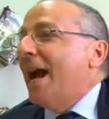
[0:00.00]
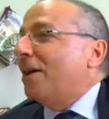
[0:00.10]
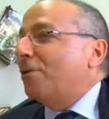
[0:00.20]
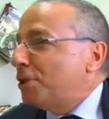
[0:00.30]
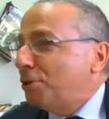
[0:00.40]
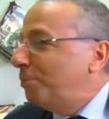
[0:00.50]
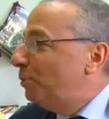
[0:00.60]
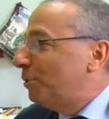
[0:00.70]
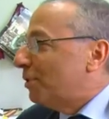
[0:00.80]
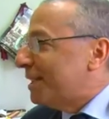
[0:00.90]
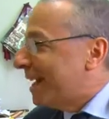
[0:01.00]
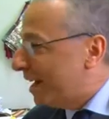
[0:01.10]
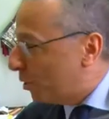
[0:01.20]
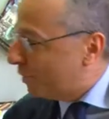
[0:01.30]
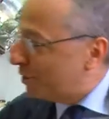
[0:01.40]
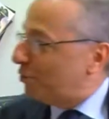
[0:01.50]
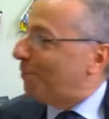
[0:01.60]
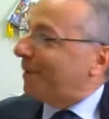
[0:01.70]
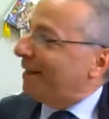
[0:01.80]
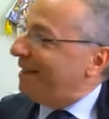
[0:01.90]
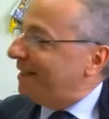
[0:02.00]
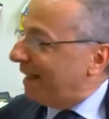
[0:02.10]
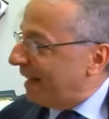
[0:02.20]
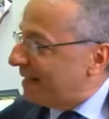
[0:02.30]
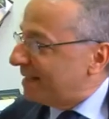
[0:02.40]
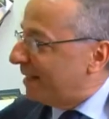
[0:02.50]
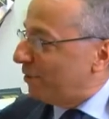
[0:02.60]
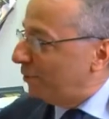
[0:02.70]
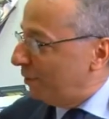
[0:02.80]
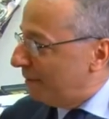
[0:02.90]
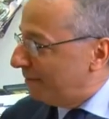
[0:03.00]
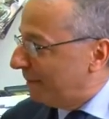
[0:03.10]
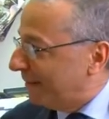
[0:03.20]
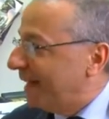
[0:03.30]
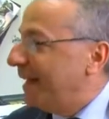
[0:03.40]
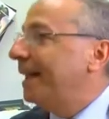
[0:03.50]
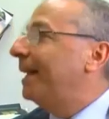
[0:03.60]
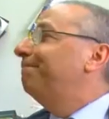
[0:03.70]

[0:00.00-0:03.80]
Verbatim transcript: A questo punto, se questo interesse continua a prevalere,